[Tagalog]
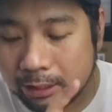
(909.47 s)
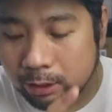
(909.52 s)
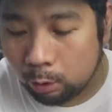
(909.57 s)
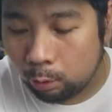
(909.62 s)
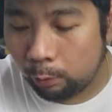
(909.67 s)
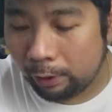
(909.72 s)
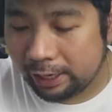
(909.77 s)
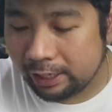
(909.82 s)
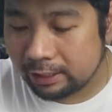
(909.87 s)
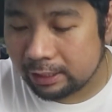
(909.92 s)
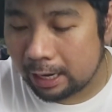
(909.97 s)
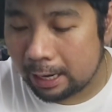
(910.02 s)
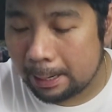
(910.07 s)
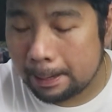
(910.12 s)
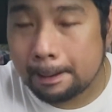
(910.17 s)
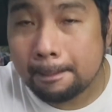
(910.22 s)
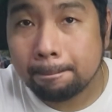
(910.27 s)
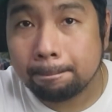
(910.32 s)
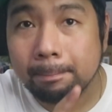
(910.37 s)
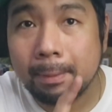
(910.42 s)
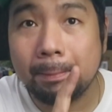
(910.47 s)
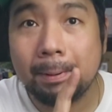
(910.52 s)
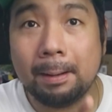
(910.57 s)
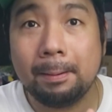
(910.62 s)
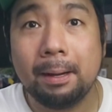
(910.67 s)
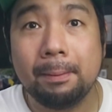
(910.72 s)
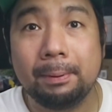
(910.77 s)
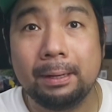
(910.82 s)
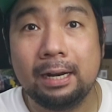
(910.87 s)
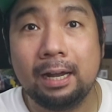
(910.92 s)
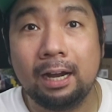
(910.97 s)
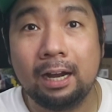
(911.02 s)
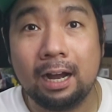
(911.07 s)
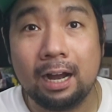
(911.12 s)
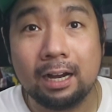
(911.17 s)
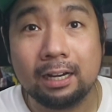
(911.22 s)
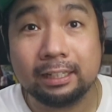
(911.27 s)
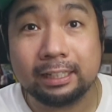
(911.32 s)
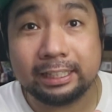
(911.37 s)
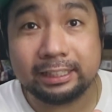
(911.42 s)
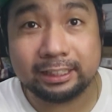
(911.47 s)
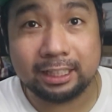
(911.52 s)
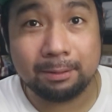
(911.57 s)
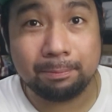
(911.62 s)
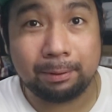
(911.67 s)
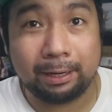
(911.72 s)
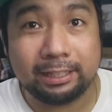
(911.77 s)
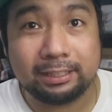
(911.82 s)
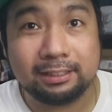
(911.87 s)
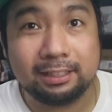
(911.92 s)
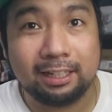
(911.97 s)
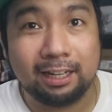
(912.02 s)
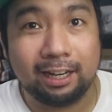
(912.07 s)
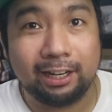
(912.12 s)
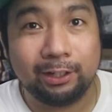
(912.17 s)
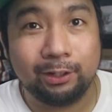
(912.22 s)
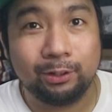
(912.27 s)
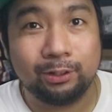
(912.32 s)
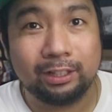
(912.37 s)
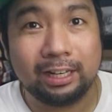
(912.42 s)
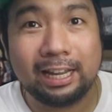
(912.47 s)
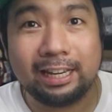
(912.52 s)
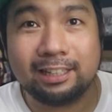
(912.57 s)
In a way na, mababa pa lang ang resale price nila ngayon.